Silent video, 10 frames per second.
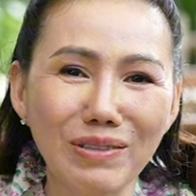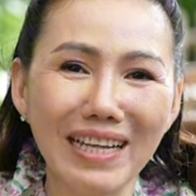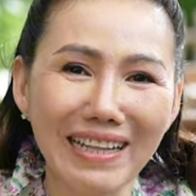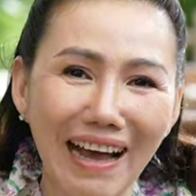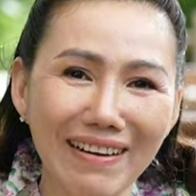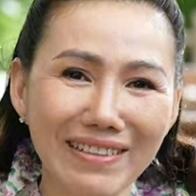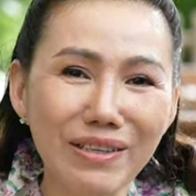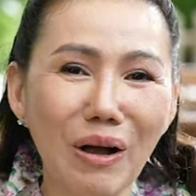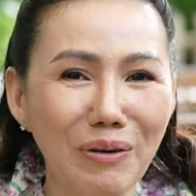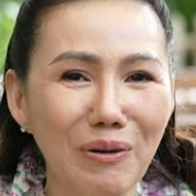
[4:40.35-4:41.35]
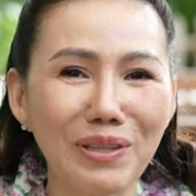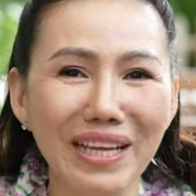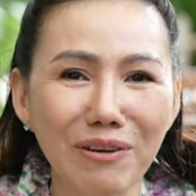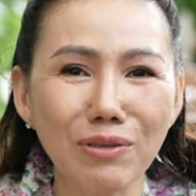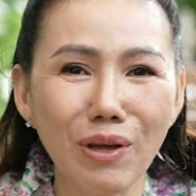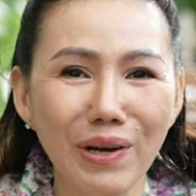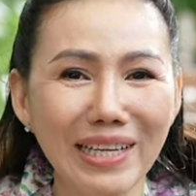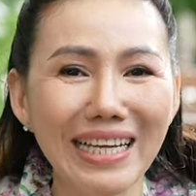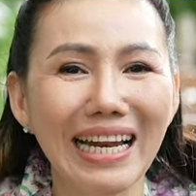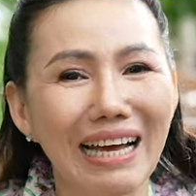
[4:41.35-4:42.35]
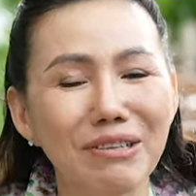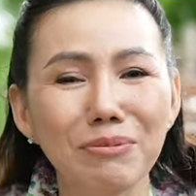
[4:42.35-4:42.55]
con tinh thần. Đứa con đầu tiên của tôi đó chính là